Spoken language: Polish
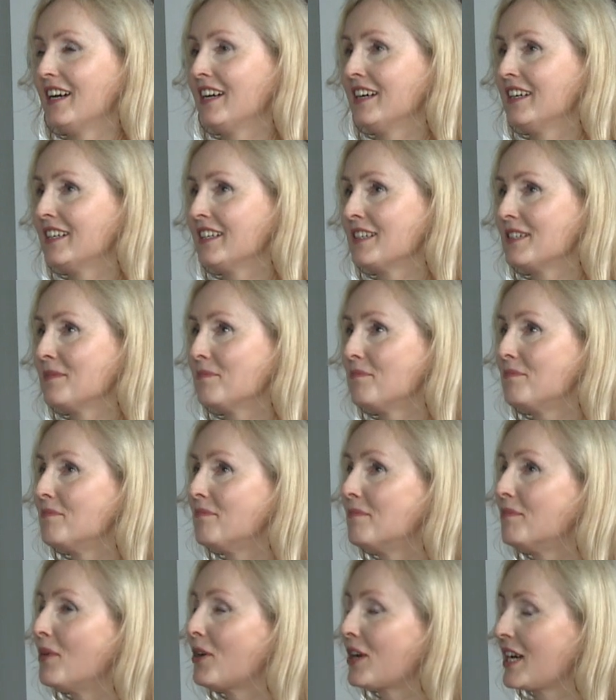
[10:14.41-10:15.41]
e,
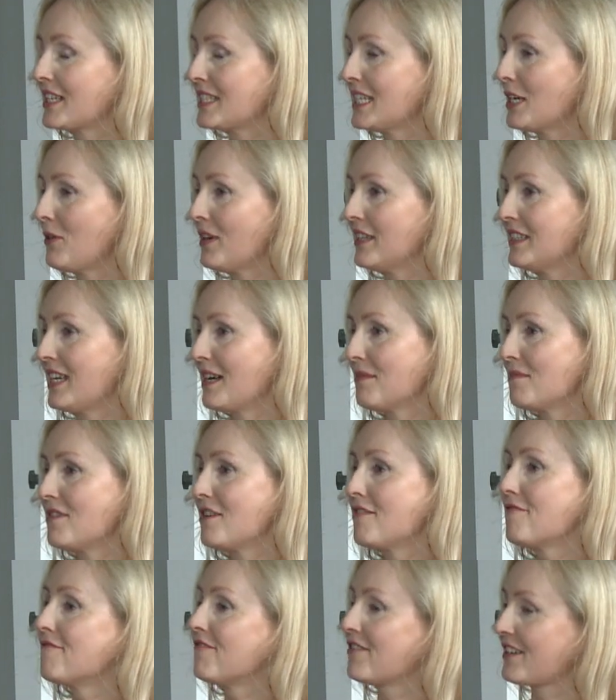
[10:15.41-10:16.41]
pokazała
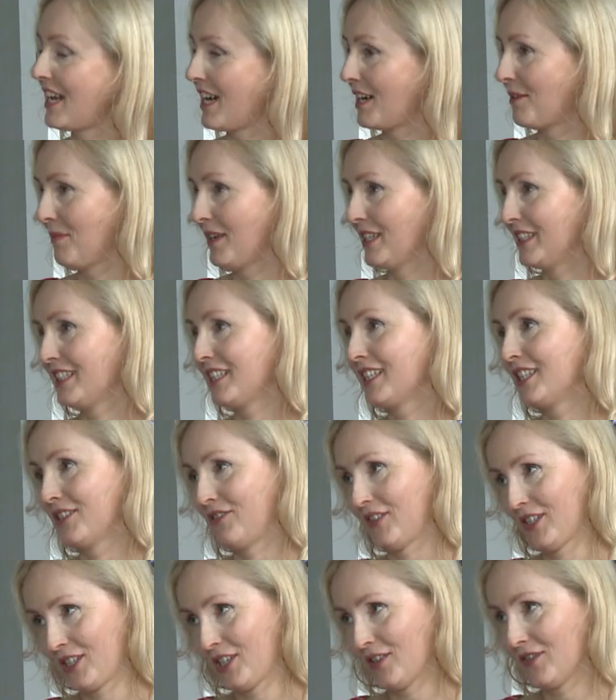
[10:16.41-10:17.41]
nam fragment
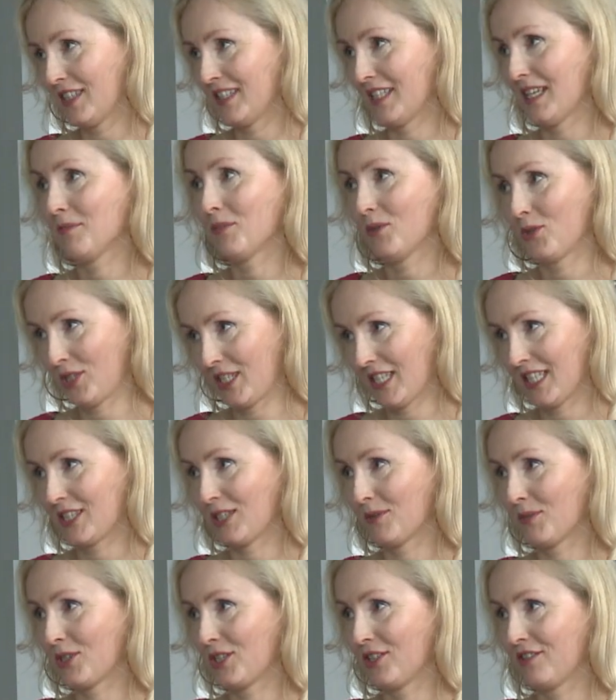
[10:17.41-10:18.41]
Twojego występu. Czy
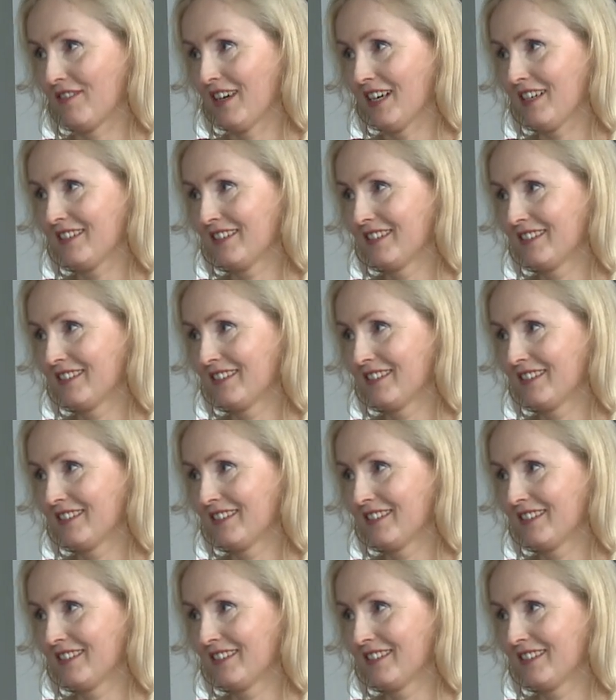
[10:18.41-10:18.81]
jest to możliwe?